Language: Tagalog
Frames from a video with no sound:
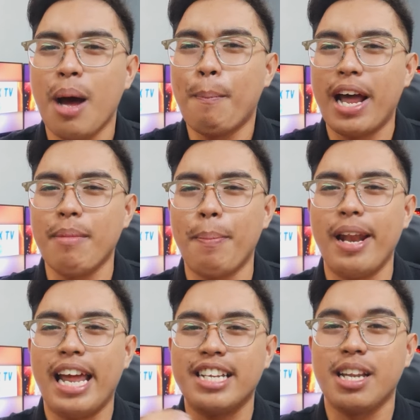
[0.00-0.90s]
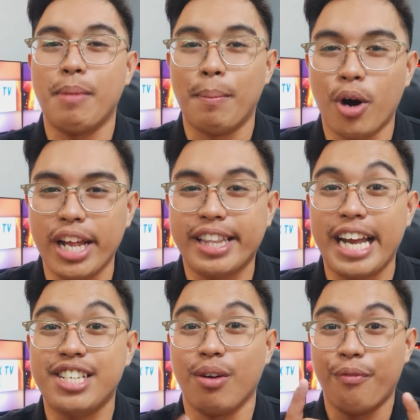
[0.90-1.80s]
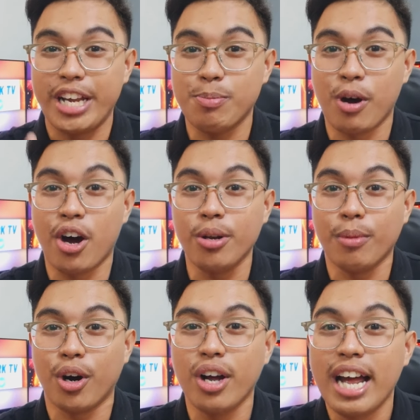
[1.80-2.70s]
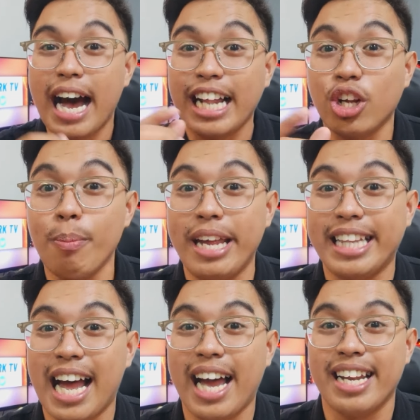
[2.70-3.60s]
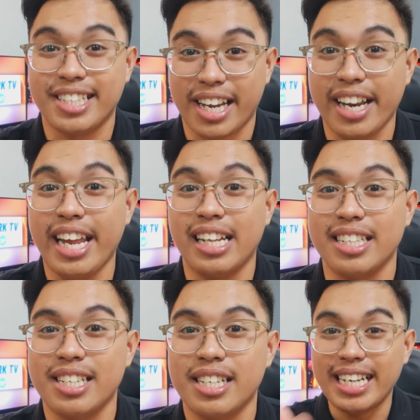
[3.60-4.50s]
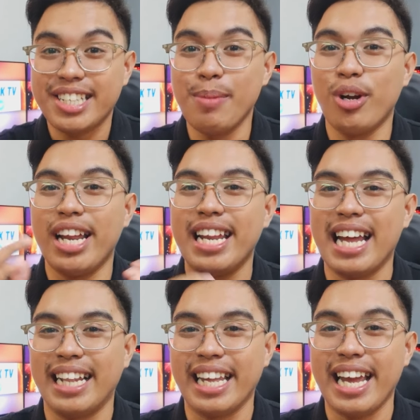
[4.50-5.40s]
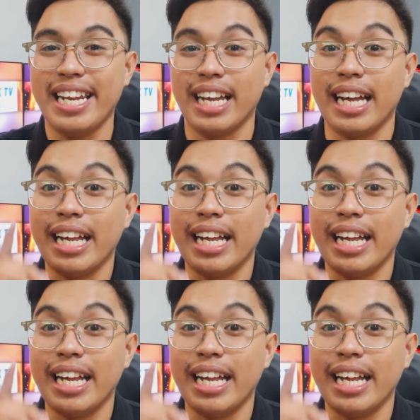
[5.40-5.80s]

para mabilis na ma-monetize yung Facebook account mo at kumita ka na sa Reels. At simulan na natin!